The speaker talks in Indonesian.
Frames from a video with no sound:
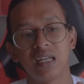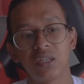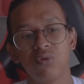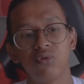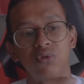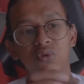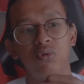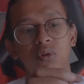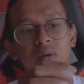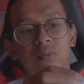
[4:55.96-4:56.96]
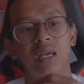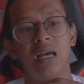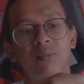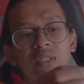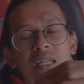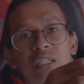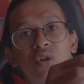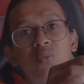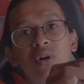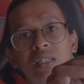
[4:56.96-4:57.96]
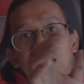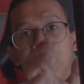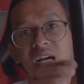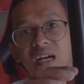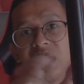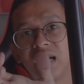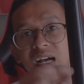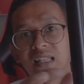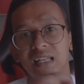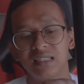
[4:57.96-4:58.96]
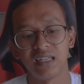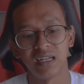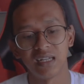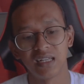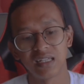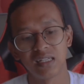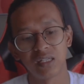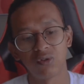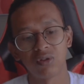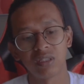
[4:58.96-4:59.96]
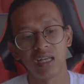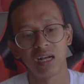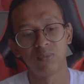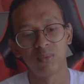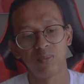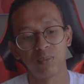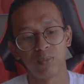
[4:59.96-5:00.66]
satu untuk biar bisa dicopot yang atasnya terus yang